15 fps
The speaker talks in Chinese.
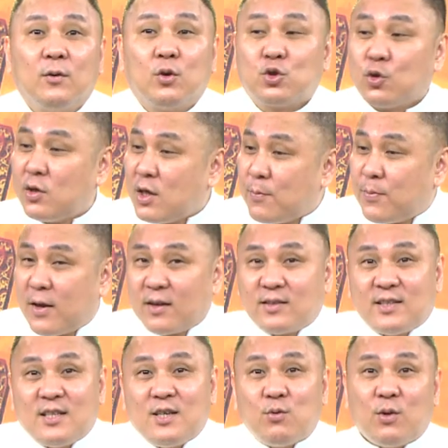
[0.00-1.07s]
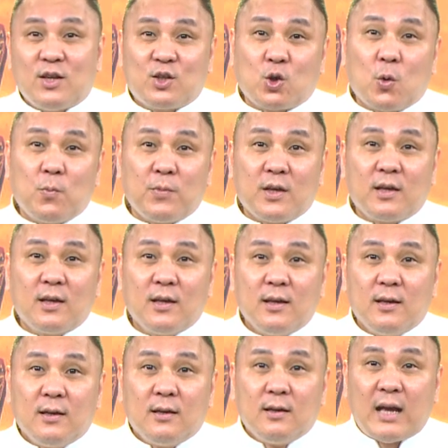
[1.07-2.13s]
我说你不要自以为聪明，
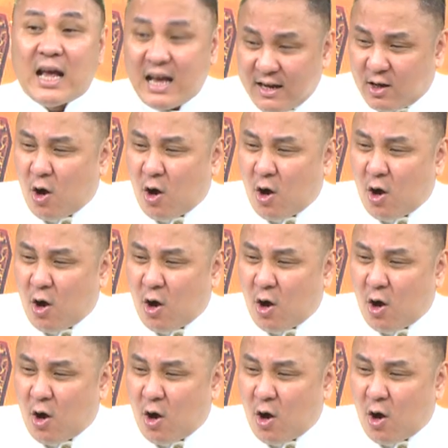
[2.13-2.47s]
哎，